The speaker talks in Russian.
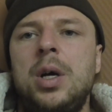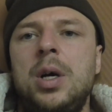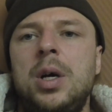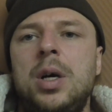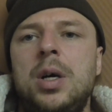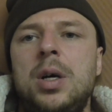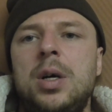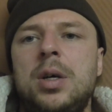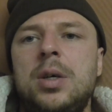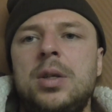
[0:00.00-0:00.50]

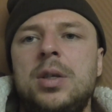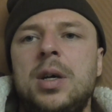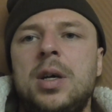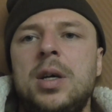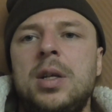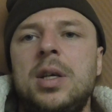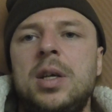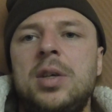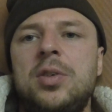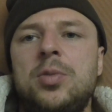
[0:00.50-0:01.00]
Э,
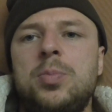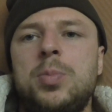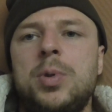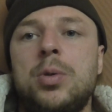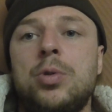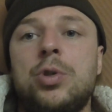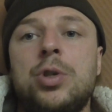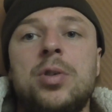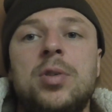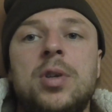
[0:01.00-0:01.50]
догадайтесь.
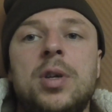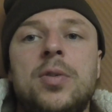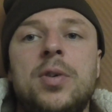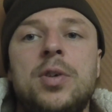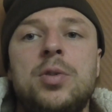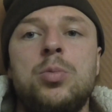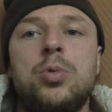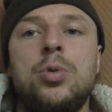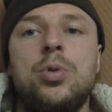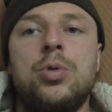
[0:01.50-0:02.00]
Потому что если я
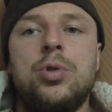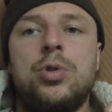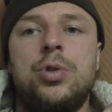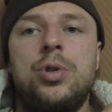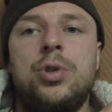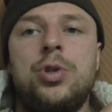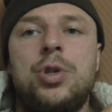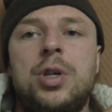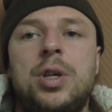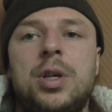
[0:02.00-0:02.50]
возьму
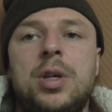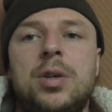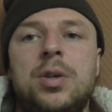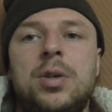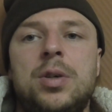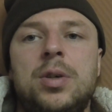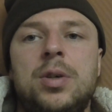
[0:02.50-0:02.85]
ножнички